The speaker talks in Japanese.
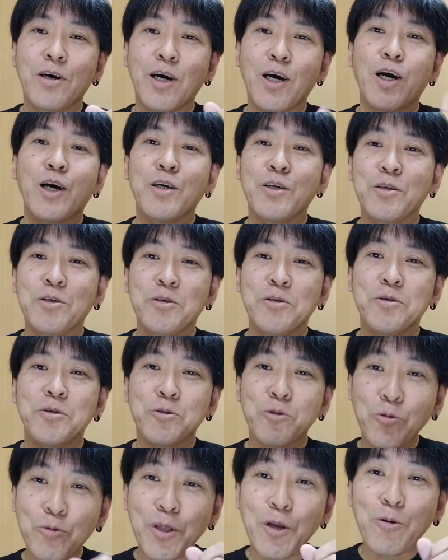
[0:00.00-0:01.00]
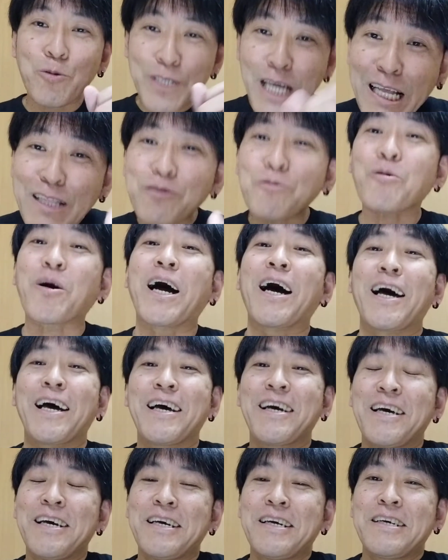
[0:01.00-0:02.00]
あ翔太郎さんとか
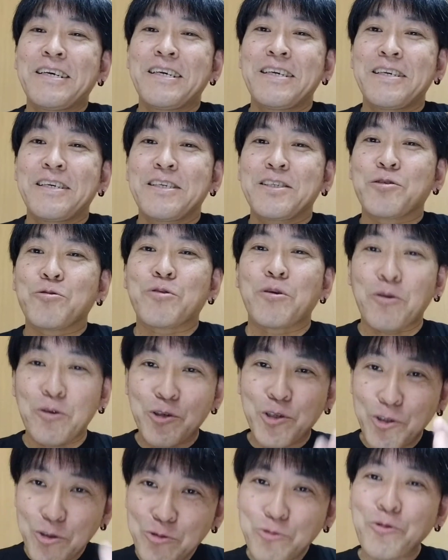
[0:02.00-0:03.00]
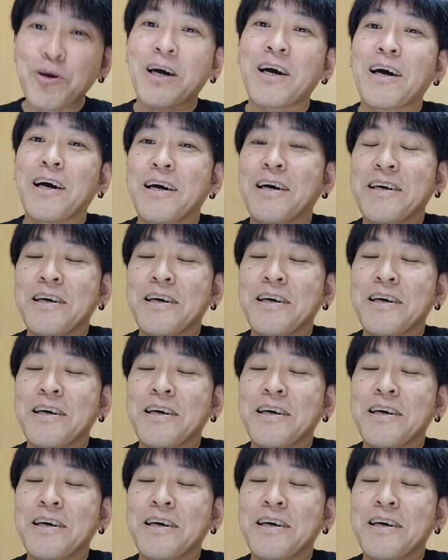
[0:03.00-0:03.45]
翔太郎くんとか